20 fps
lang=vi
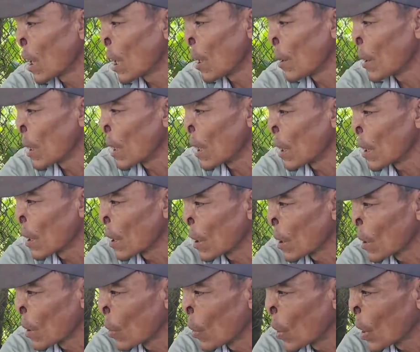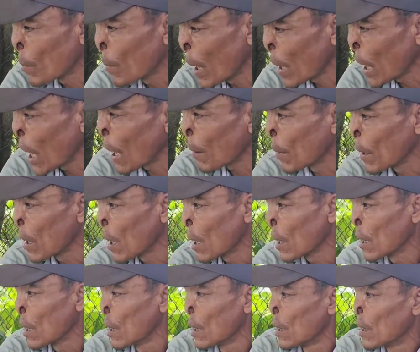là nuôi bản thân mình
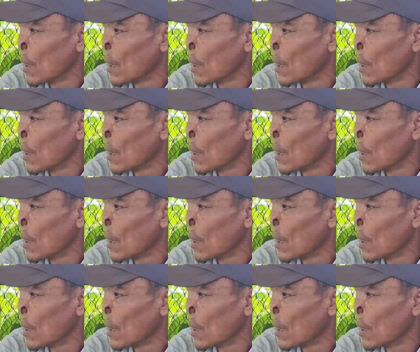thôi